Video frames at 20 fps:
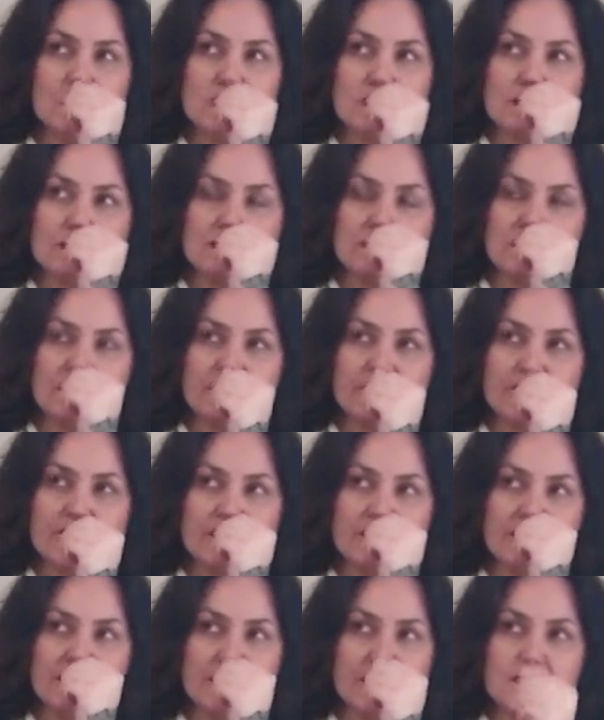что
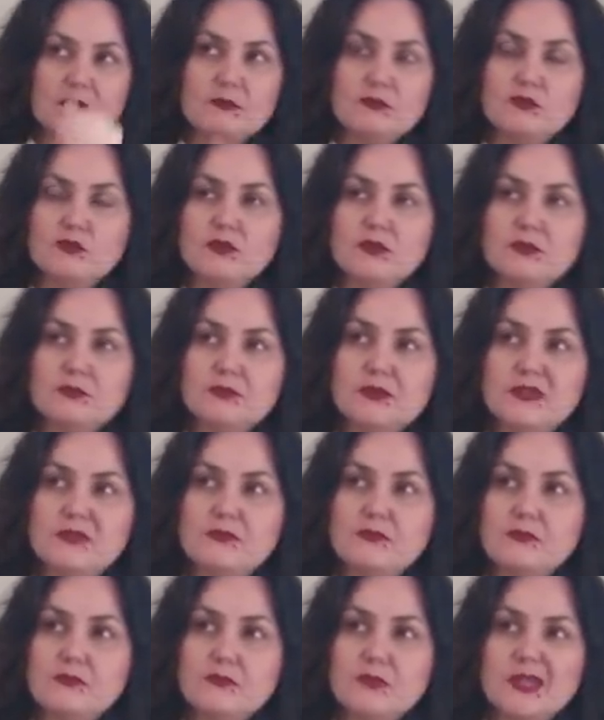вы как будто
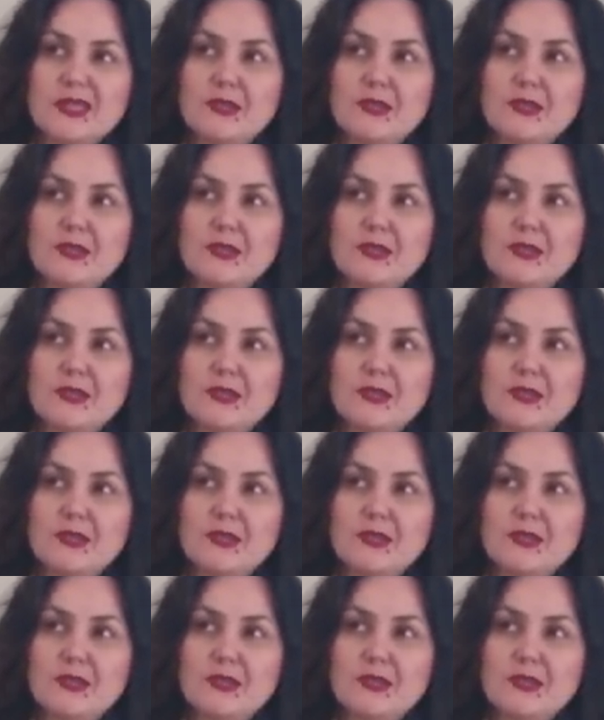бы